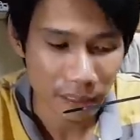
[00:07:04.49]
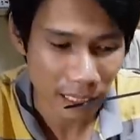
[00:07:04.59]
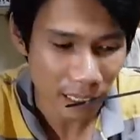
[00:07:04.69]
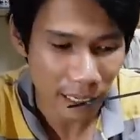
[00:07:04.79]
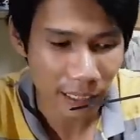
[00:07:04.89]

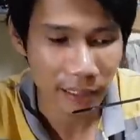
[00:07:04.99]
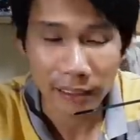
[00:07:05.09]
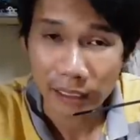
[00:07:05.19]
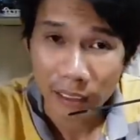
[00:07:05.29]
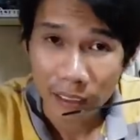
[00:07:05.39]
nhớ ha
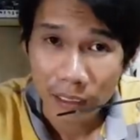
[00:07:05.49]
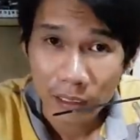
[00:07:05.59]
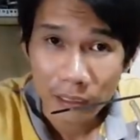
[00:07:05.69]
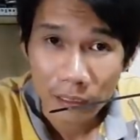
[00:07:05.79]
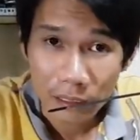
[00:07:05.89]

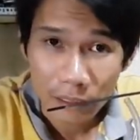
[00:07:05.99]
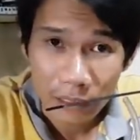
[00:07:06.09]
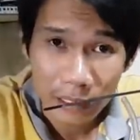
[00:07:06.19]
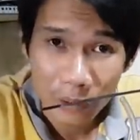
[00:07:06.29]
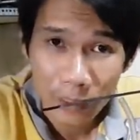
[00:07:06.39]
cái điều